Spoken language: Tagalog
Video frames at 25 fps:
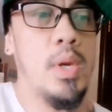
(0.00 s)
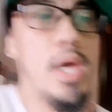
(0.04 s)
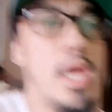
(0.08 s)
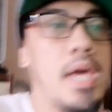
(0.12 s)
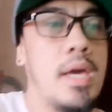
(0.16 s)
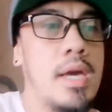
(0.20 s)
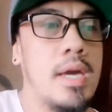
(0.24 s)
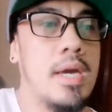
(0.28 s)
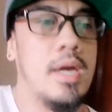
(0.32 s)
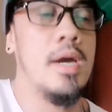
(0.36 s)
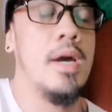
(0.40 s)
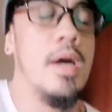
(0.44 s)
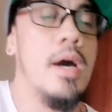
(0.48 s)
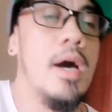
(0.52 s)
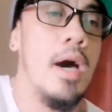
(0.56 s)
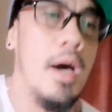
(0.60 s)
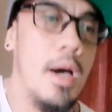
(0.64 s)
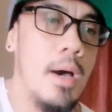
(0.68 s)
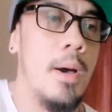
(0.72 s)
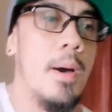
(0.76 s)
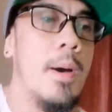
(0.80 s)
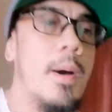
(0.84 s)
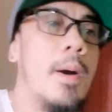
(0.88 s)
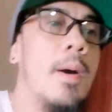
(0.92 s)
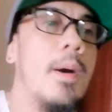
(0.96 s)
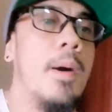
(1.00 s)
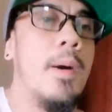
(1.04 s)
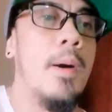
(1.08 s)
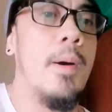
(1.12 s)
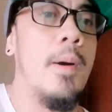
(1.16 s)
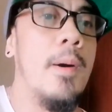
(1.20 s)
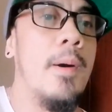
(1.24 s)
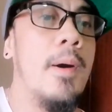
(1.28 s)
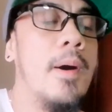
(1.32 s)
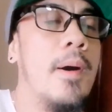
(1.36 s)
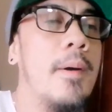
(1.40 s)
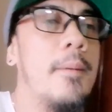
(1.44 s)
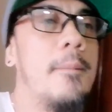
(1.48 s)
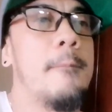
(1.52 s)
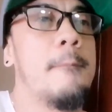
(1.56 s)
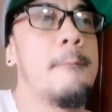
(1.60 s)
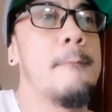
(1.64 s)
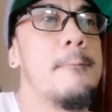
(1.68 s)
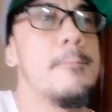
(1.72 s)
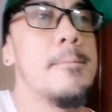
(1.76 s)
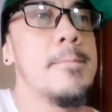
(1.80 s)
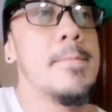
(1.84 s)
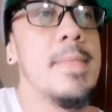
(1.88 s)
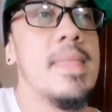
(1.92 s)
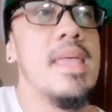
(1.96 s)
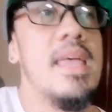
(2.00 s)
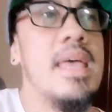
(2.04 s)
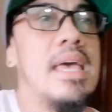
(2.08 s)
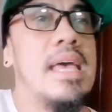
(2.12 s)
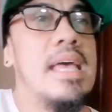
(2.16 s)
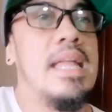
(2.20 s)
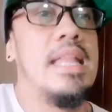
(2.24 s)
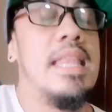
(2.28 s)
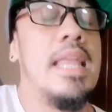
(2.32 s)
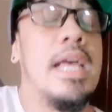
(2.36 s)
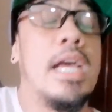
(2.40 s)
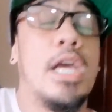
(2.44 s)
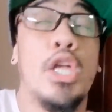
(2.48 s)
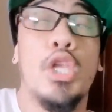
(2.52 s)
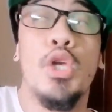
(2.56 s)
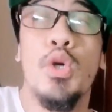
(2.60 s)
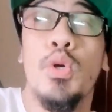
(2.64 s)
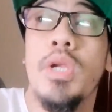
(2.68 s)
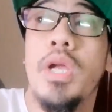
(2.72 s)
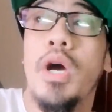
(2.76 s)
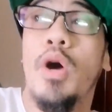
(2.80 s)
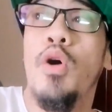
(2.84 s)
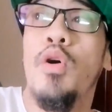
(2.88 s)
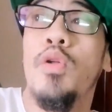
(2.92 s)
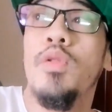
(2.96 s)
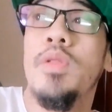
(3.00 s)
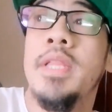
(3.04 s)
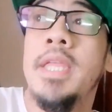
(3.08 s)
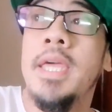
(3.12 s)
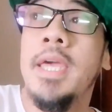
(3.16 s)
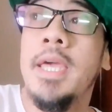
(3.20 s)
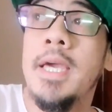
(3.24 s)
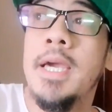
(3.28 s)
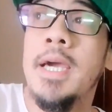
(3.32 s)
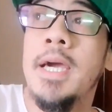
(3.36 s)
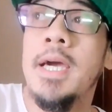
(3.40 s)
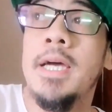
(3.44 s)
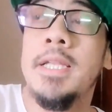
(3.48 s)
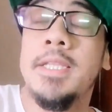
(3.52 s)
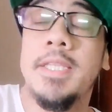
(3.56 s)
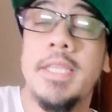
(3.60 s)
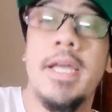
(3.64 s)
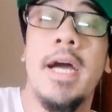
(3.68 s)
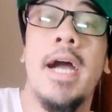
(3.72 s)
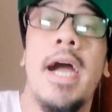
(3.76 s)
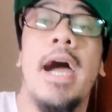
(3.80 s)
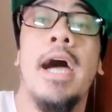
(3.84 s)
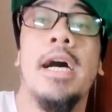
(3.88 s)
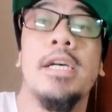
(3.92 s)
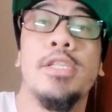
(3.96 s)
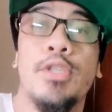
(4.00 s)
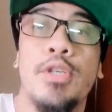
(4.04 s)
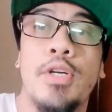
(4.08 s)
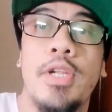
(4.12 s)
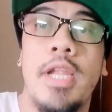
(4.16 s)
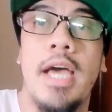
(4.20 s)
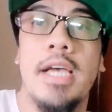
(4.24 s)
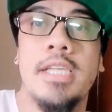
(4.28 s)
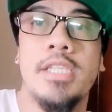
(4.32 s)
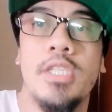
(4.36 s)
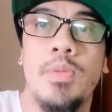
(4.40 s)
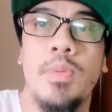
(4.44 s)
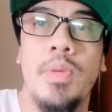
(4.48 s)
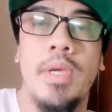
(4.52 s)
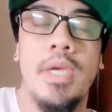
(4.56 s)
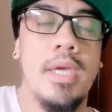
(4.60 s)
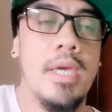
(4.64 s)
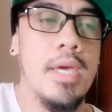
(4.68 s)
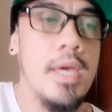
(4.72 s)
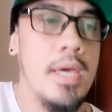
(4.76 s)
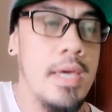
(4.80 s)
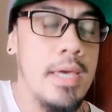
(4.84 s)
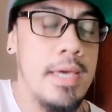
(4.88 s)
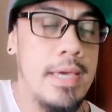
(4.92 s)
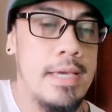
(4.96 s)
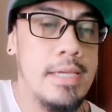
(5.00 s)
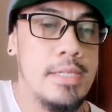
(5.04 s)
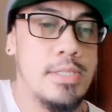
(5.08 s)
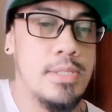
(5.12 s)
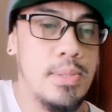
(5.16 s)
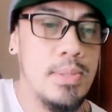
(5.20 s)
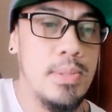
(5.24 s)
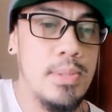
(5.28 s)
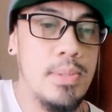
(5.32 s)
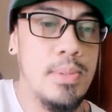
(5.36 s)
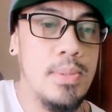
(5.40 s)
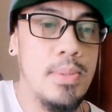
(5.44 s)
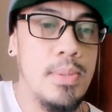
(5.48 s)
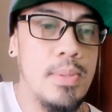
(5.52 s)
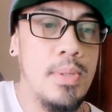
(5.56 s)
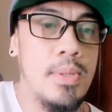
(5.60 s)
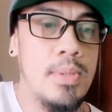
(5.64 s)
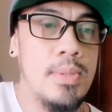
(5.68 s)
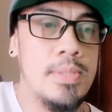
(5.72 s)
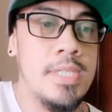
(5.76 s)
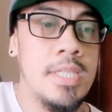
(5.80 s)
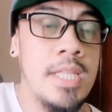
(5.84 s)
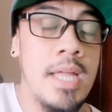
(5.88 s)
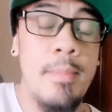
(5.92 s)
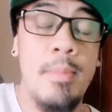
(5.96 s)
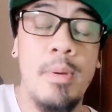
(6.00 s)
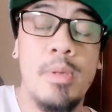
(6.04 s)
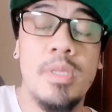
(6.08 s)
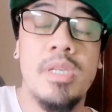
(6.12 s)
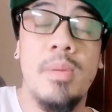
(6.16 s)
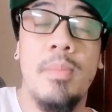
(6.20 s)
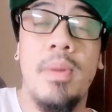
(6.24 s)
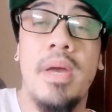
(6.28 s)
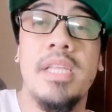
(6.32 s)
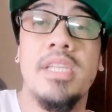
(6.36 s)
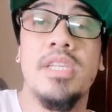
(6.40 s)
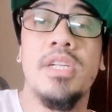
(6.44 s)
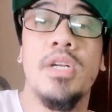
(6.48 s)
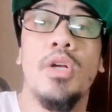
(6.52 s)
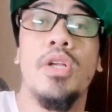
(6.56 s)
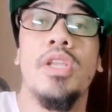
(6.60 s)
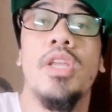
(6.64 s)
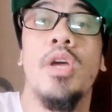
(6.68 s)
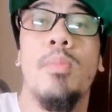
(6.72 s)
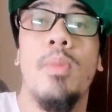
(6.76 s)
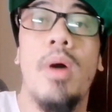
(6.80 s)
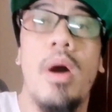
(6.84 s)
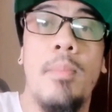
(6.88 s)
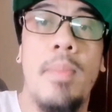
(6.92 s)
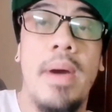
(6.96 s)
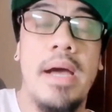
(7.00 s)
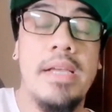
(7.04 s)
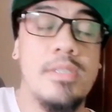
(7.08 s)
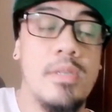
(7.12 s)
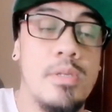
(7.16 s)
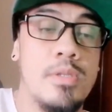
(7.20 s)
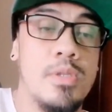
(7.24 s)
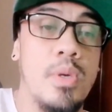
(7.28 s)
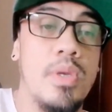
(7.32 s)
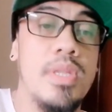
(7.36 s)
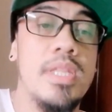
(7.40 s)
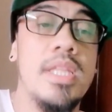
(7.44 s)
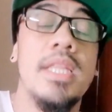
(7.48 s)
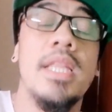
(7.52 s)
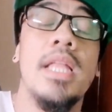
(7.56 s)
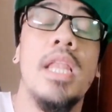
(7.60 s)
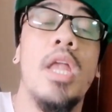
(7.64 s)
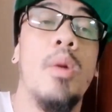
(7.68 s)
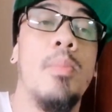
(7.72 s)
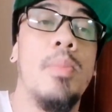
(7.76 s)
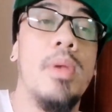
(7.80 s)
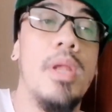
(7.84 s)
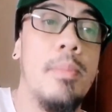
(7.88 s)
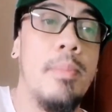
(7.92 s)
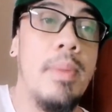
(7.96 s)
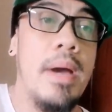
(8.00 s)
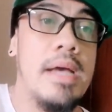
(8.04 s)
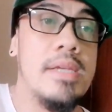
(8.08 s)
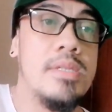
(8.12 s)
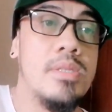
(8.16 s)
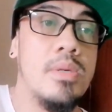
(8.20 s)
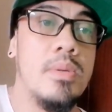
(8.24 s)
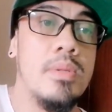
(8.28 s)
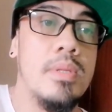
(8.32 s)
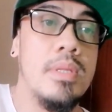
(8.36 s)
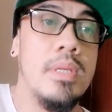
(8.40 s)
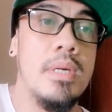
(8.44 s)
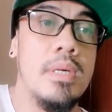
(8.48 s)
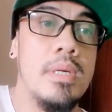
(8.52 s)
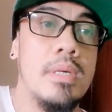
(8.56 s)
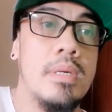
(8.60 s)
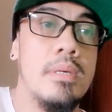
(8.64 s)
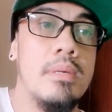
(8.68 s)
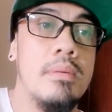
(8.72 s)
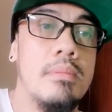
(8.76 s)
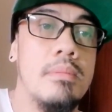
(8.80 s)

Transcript: week, uh, nagkaroon ng konting uh, trangkaso last week. So sinabi ko sa manager ko na yung mga pasok. So hindi nila ako pinapasok ng